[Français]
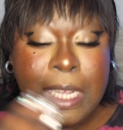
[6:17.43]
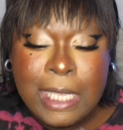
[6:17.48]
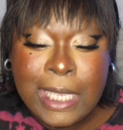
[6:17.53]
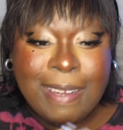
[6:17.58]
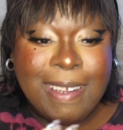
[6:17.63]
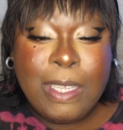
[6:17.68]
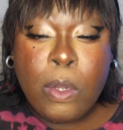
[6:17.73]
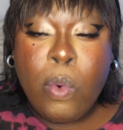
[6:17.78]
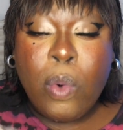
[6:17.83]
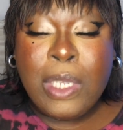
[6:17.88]

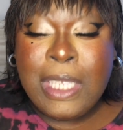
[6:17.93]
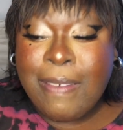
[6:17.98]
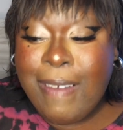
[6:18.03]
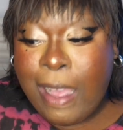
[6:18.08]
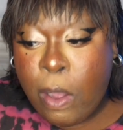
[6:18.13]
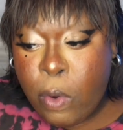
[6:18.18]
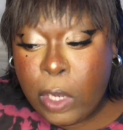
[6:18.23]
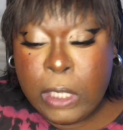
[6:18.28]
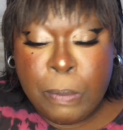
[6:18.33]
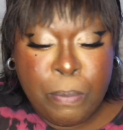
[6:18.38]
ça va ça va
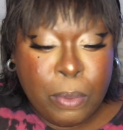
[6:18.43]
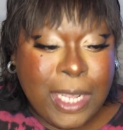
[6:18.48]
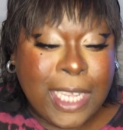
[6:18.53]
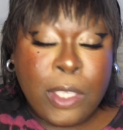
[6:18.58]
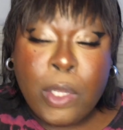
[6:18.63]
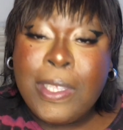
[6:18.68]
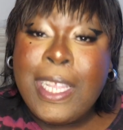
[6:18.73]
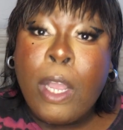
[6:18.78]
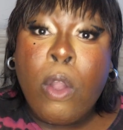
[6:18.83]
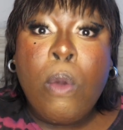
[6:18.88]
correspondre à
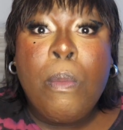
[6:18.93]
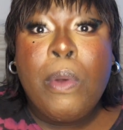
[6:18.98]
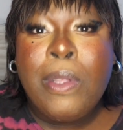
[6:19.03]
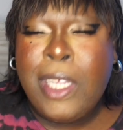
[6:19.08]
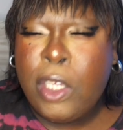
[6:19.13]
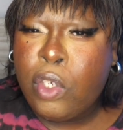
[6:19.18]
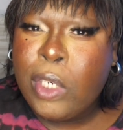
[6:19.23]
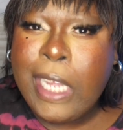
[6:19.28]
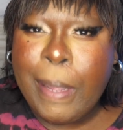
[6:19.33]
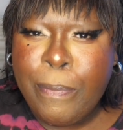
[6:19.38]
ce que t'as
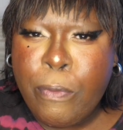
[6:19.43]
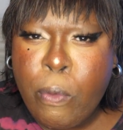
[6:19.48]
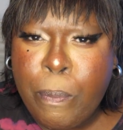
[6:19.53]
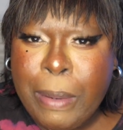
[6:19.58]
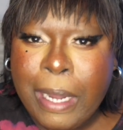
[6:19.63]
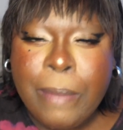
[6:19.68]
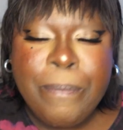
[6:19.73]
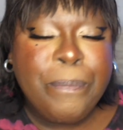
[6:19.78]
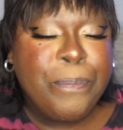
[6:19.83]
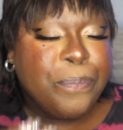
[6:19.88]
commandé tu captes ou
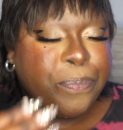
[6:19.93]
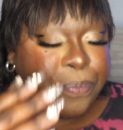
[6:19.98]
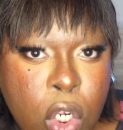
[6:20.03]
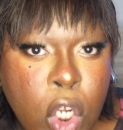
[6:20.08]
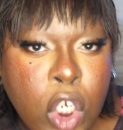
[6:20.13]
pas